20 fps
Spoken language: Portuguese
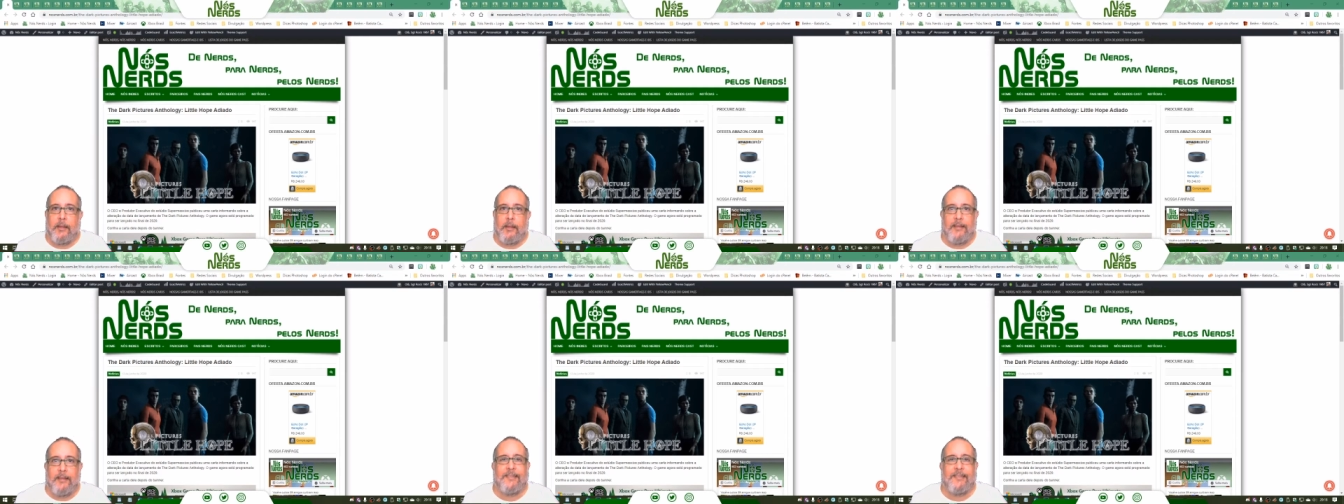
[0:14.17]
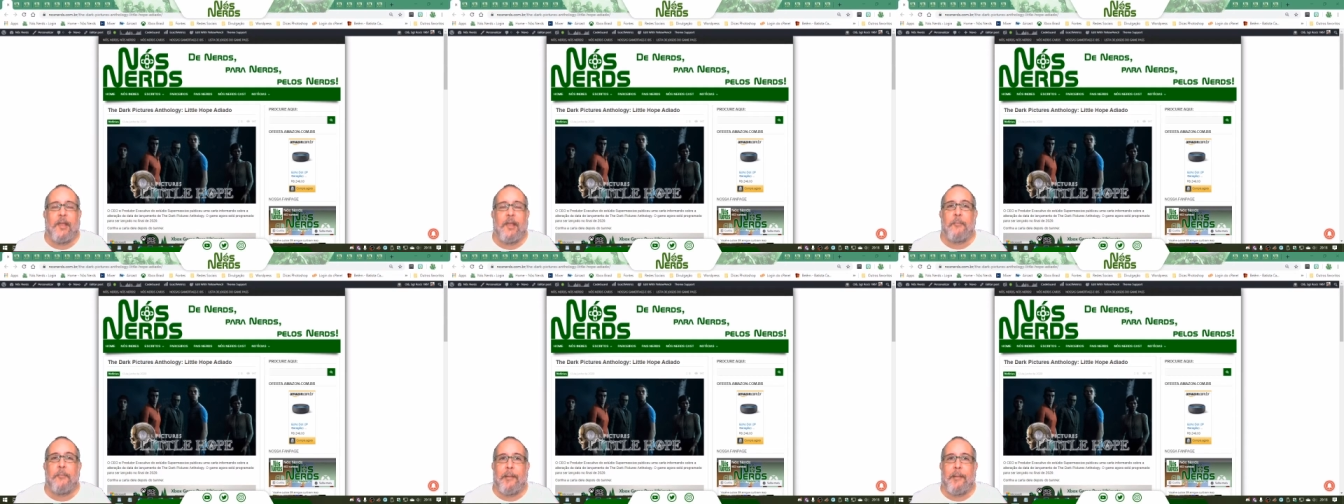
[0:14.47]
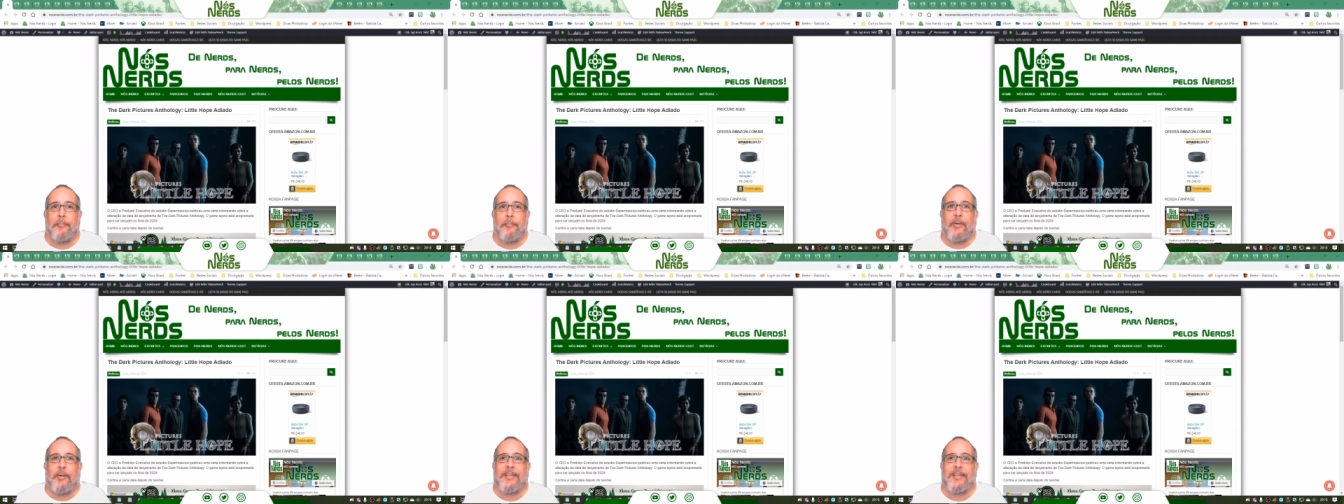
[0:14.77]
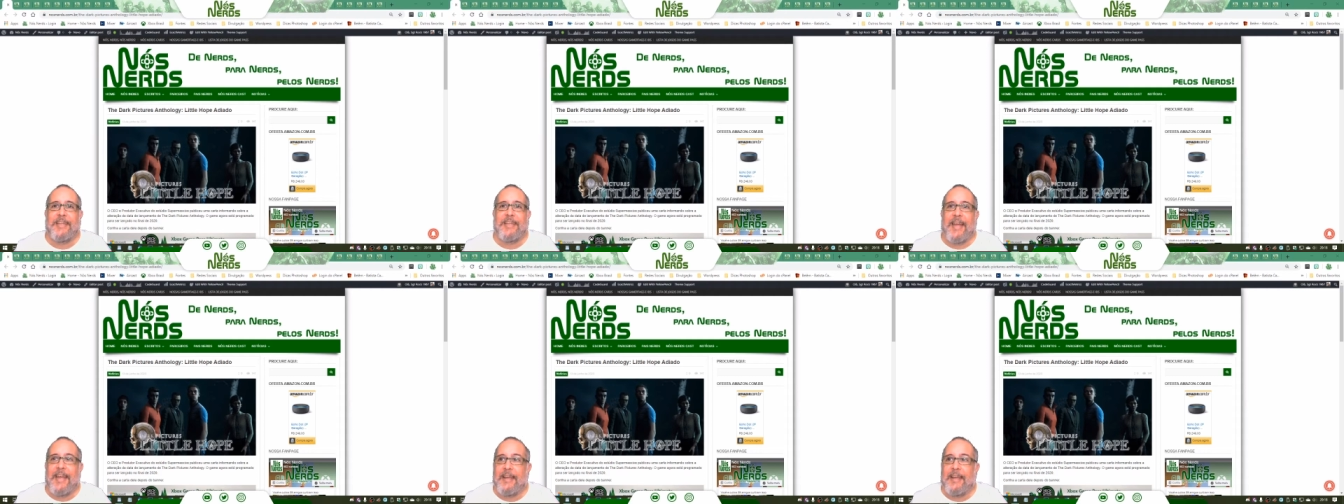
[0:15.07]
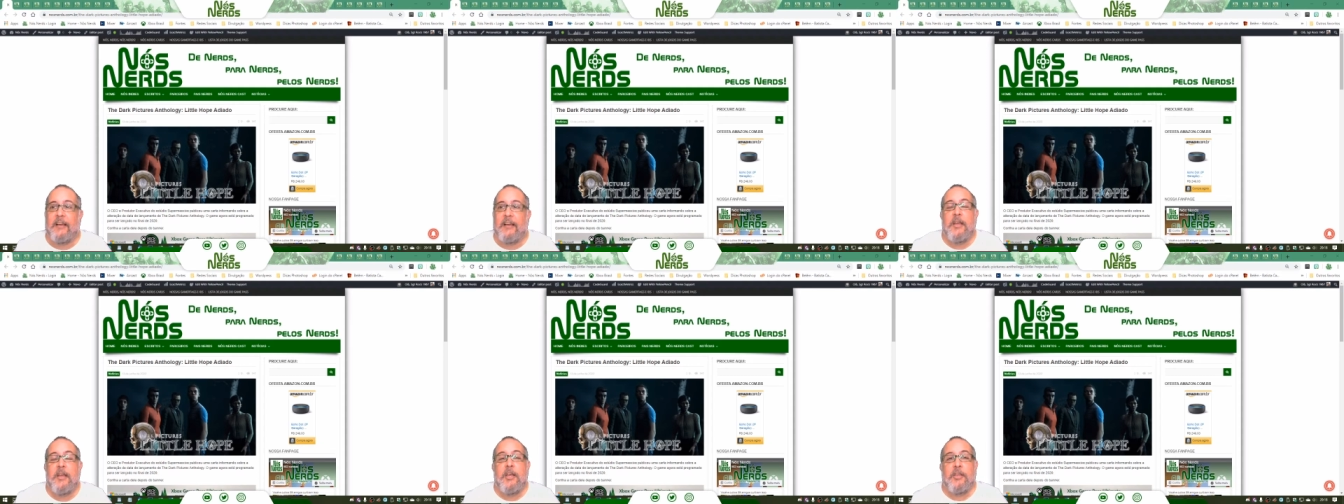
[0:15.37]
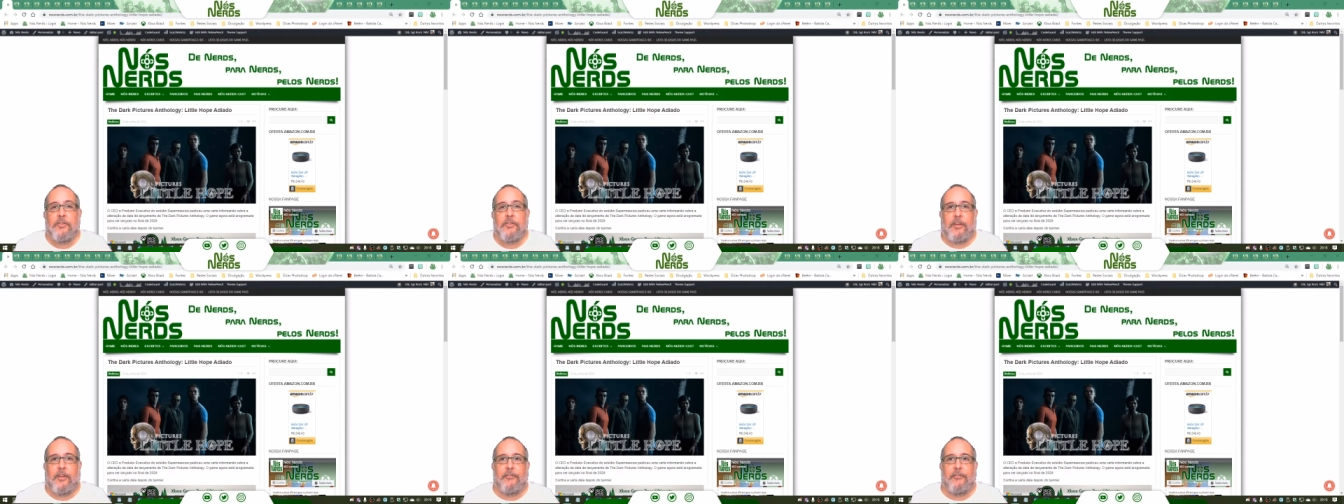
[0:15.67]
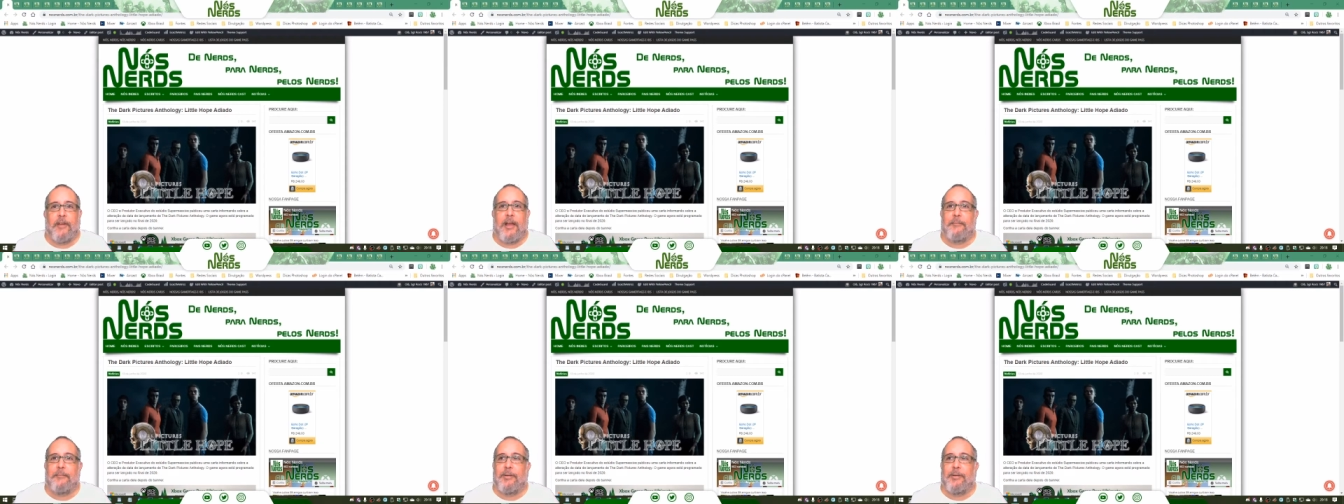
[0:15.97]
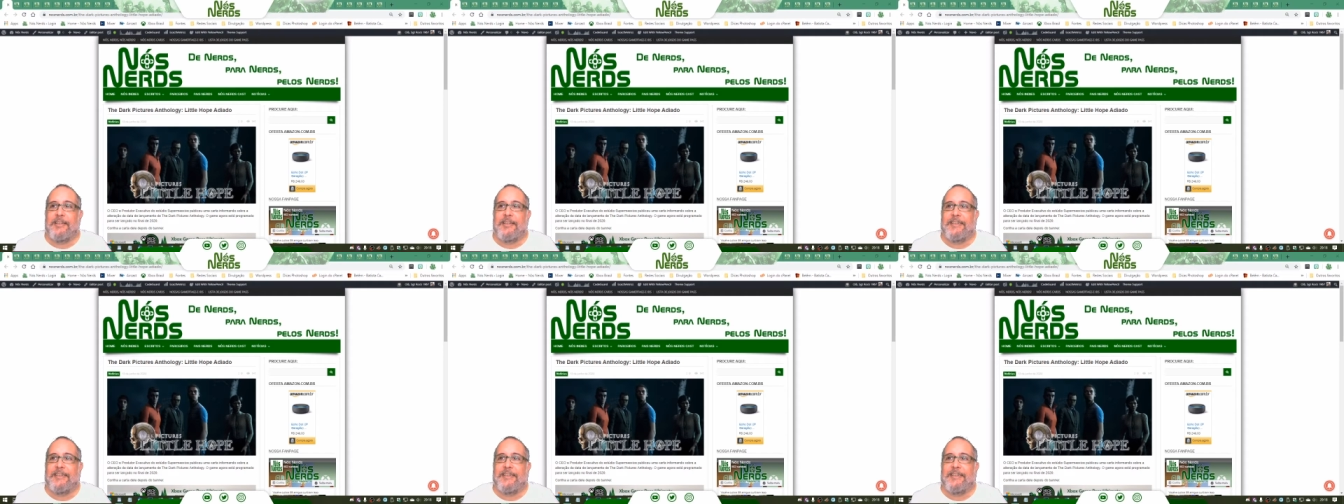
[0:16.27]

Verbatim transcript: esse é uma boa ideia. Só não é uma boa